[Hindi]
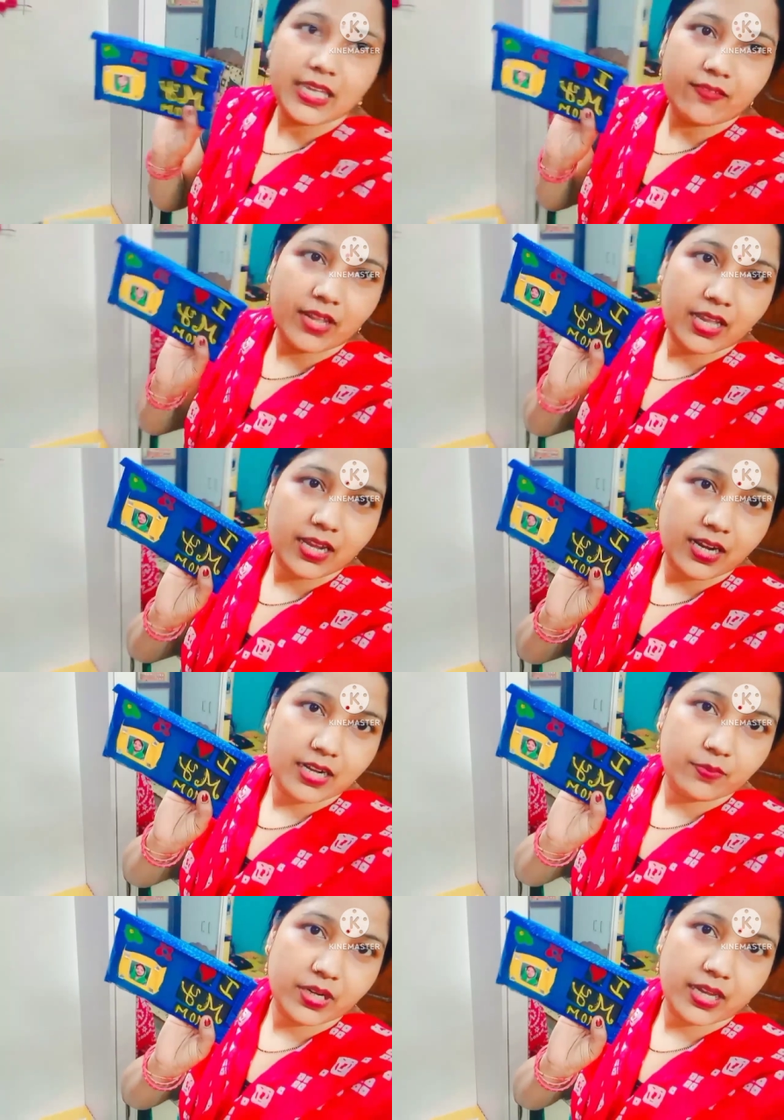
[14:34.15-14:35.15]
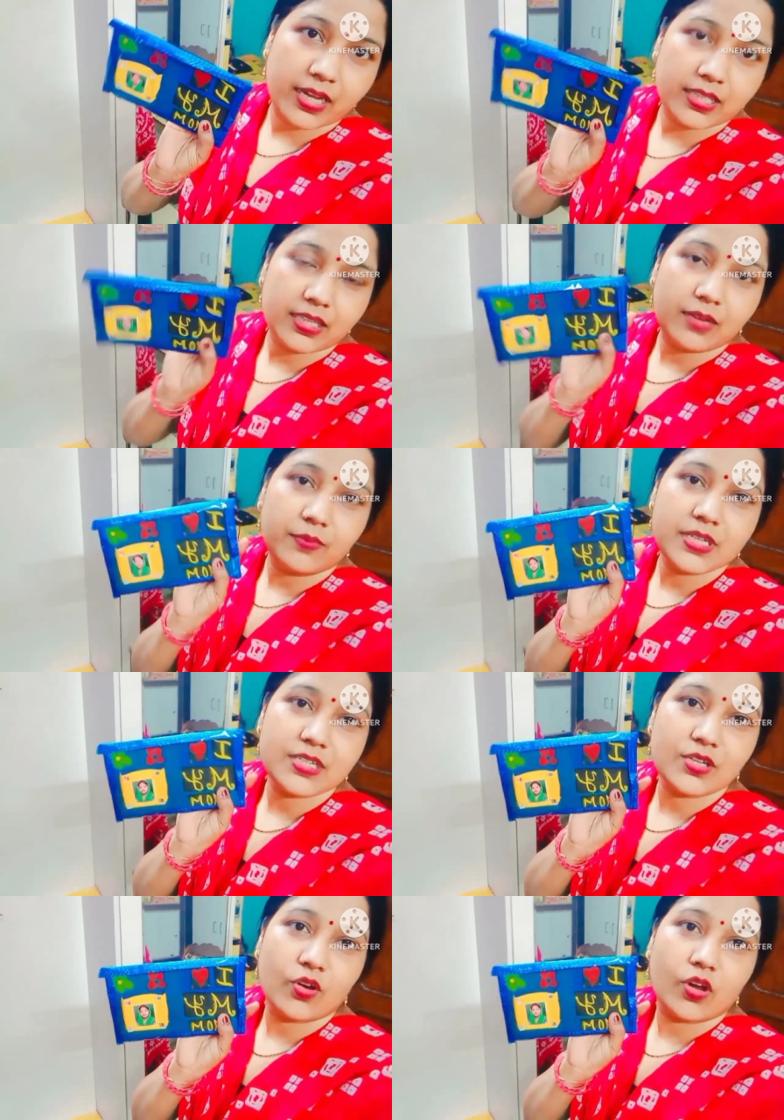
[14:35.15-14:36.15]
ये वाला कार्ड बनाया था
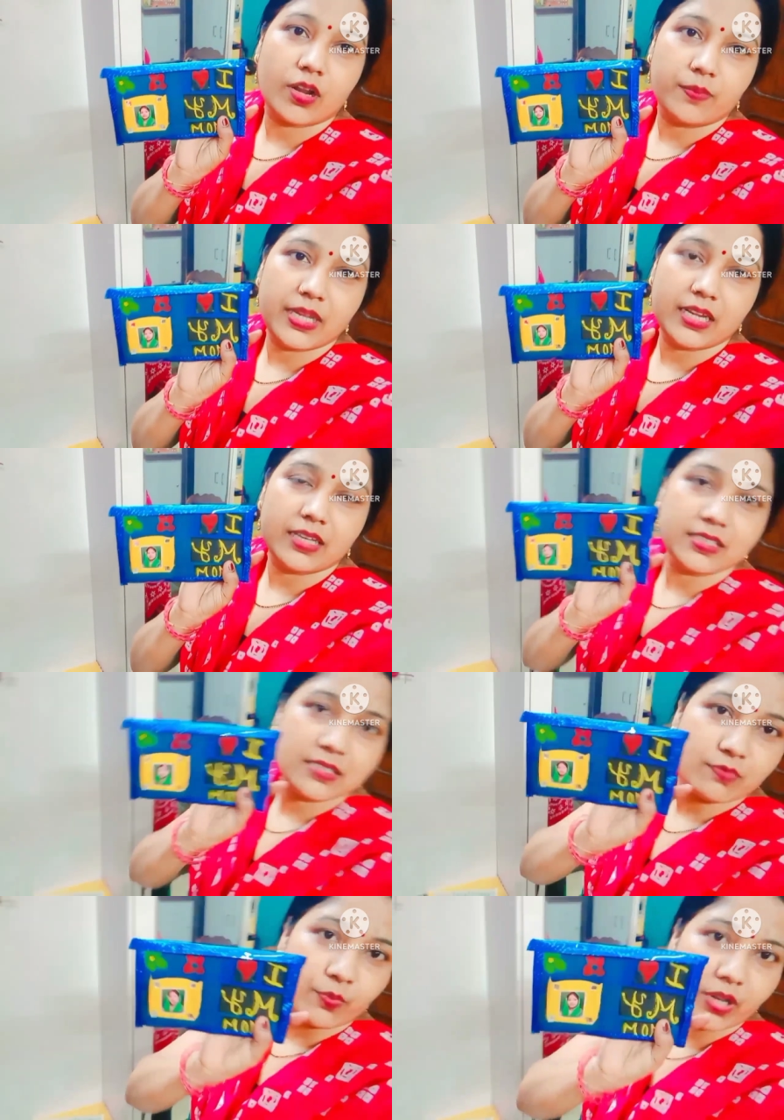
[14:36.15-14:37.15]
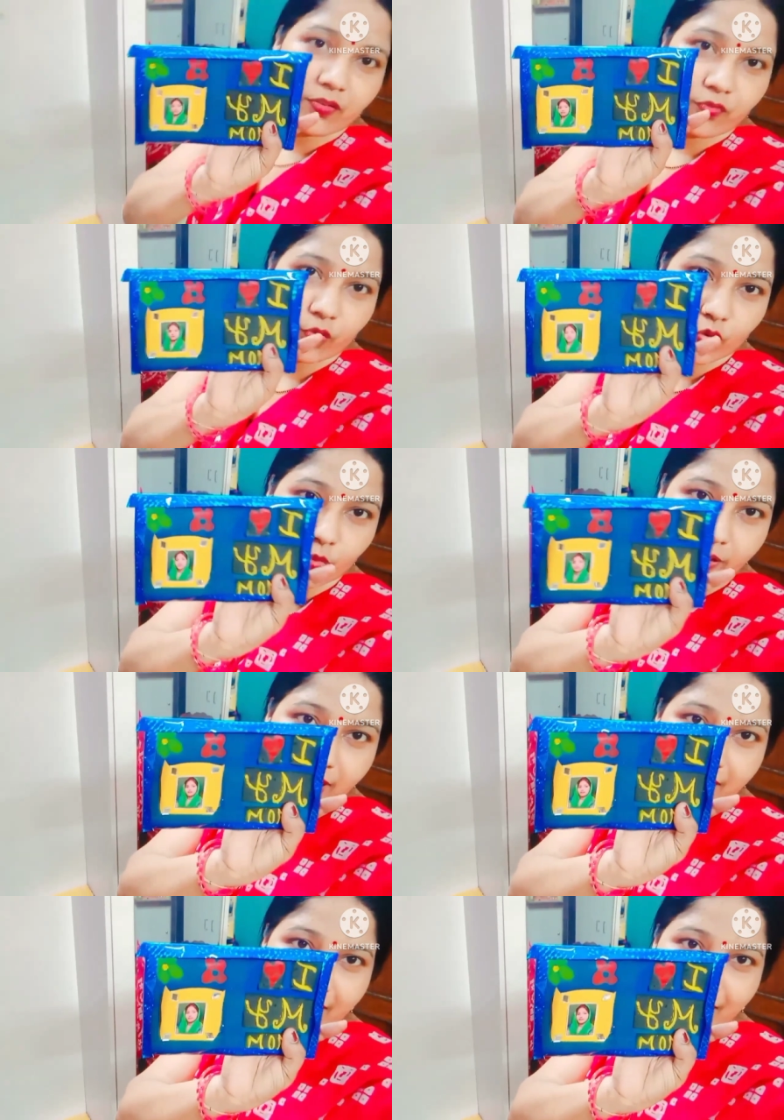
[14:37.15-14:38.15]
मिस्टी और अभी ने जिसमें मेरा फ़ोटो
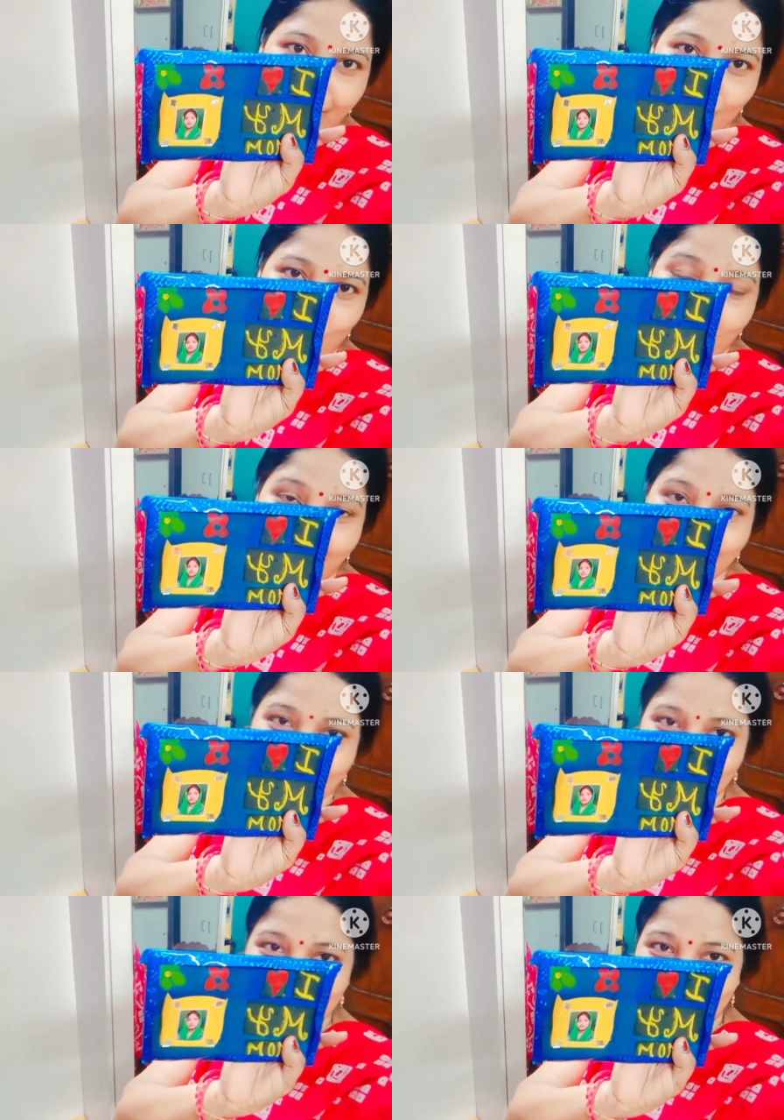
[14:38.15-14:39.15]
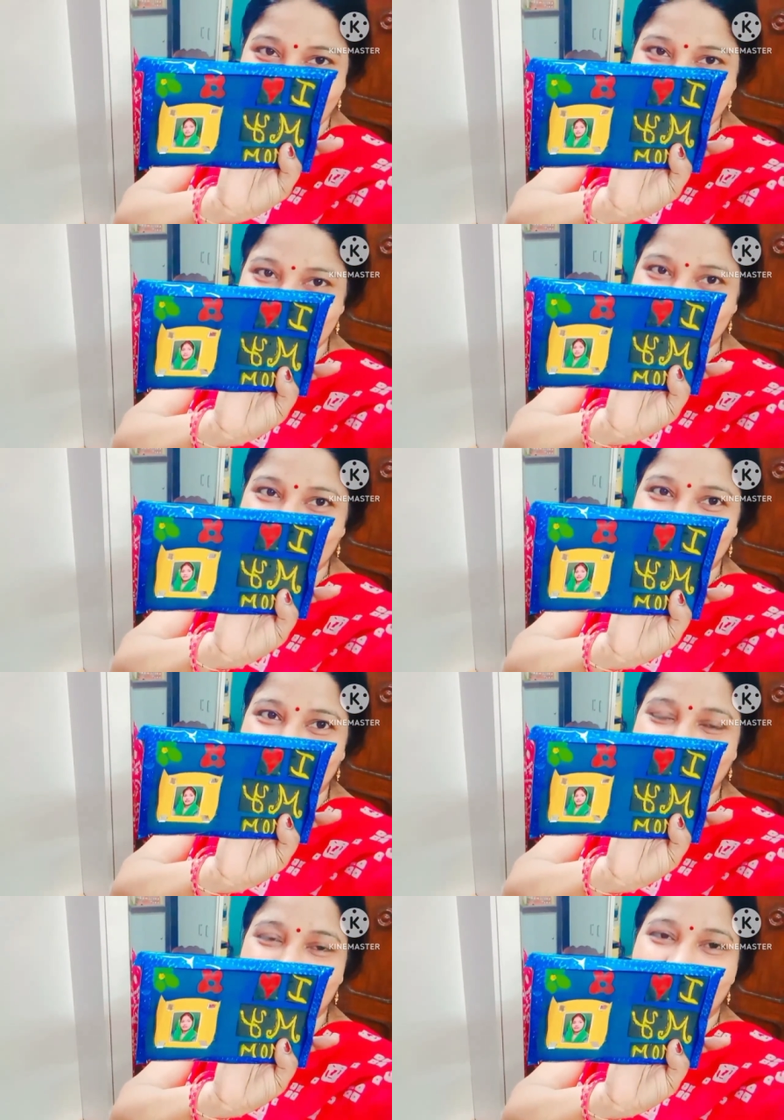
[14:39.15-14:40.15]
भी लगाया है और काफ़ी पुराना
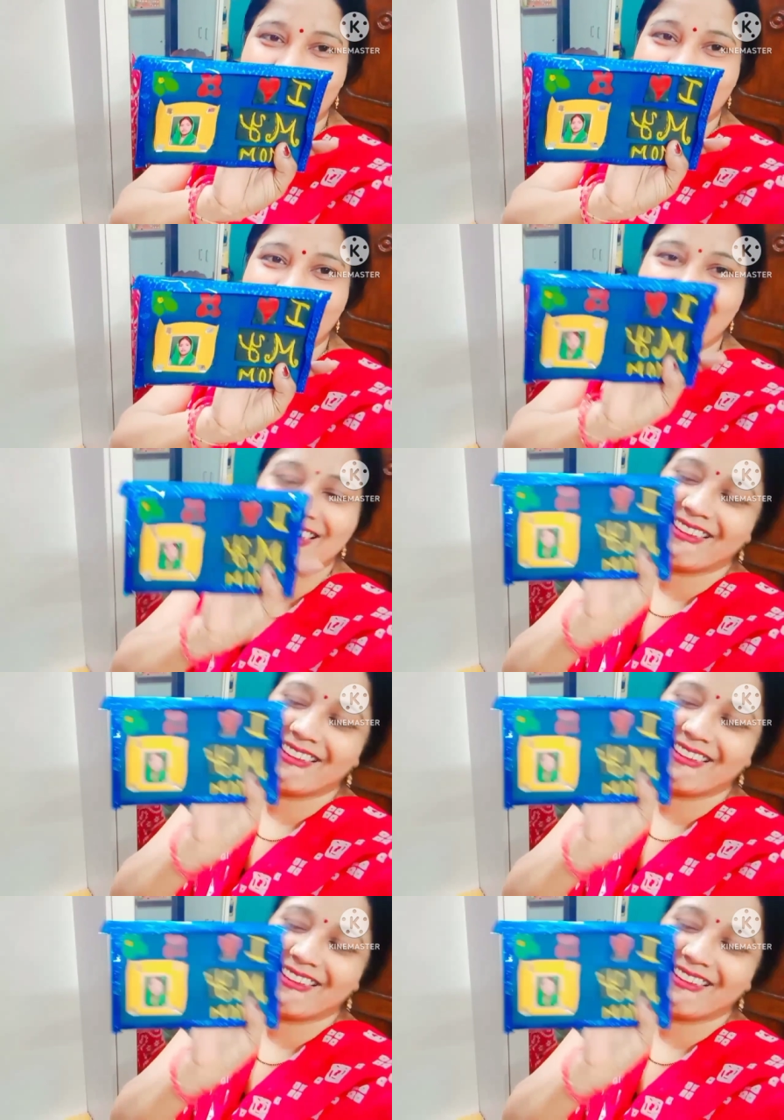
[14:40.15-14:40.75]
फ़ोटो है मेरा ये